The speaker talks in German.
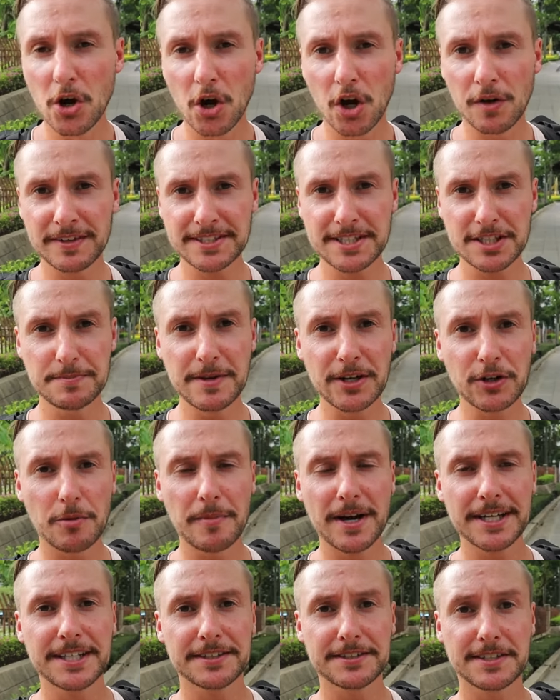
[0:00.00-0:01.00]
Und was das Mikro
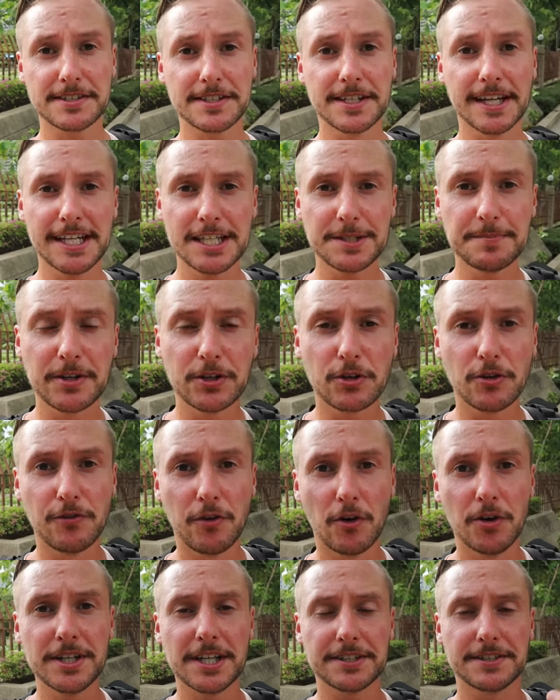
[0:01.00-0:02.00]
macht, das ist ein
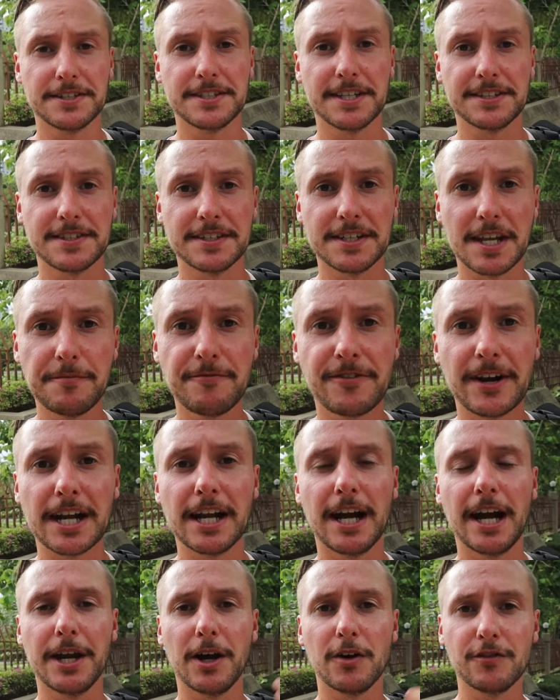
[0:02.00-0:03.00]
Richtmikrofon. Das ist jetzt in dem Fall
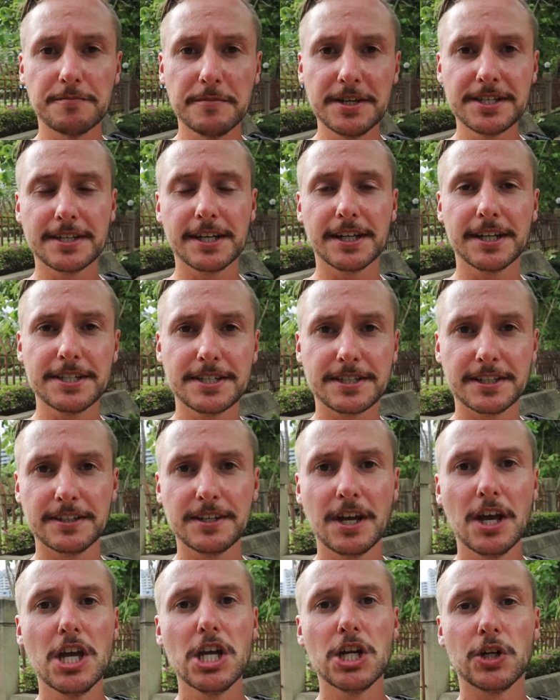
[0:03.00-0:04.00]
gerade auf mich
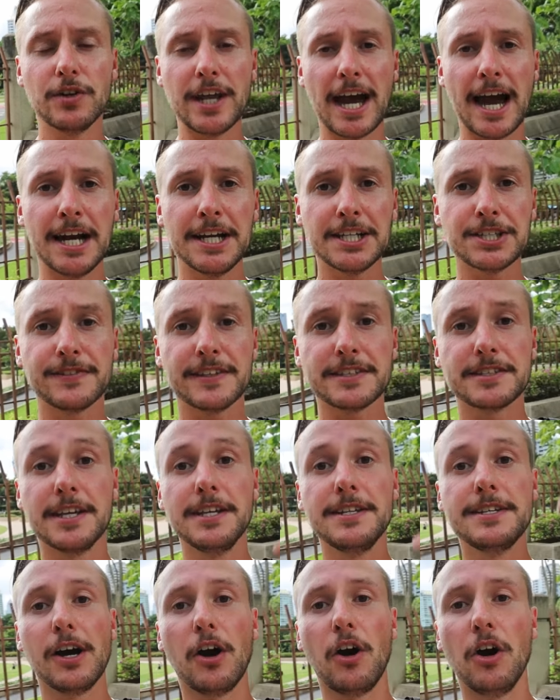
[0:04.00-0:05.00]
gerichtet. Und alles, was
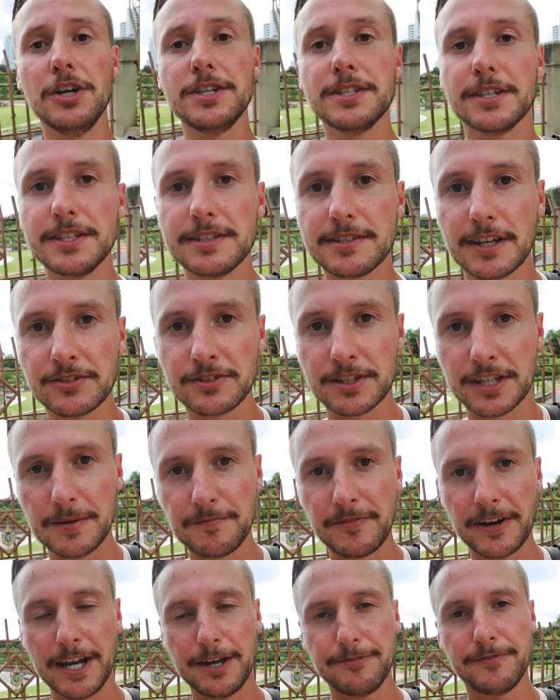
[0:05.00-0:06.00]
hinter euch ist, also in
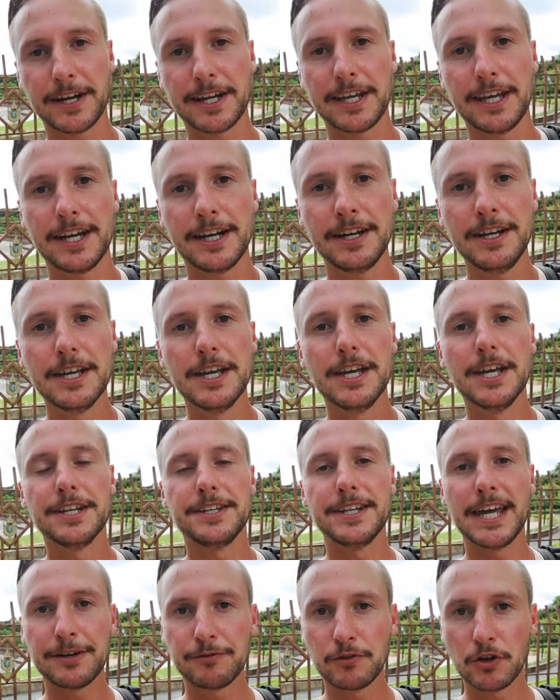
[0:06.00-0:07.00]
dem Fall der Verkehr,
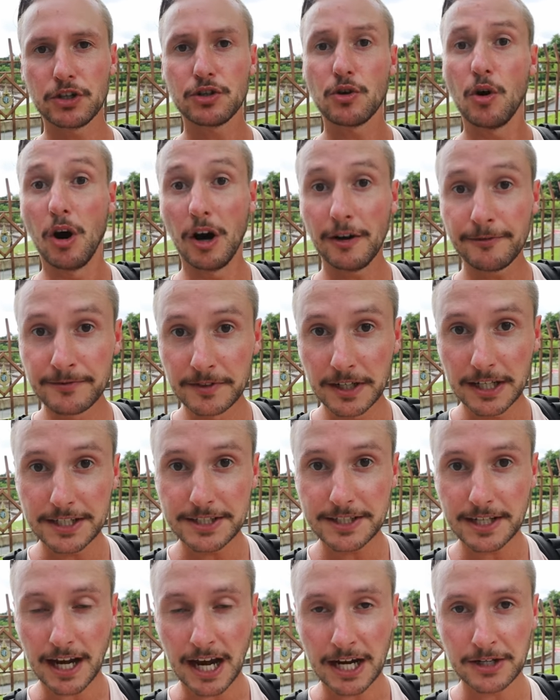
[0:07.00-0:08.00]
der wird
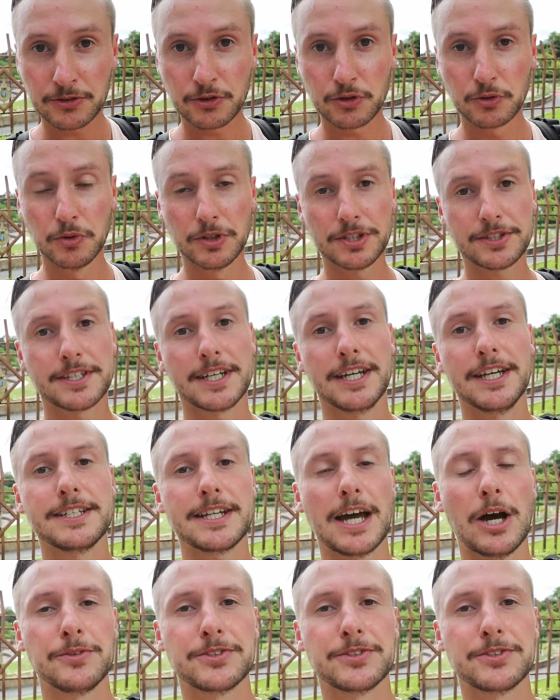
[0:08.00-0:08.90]
hoffentlich gerade so gut es geht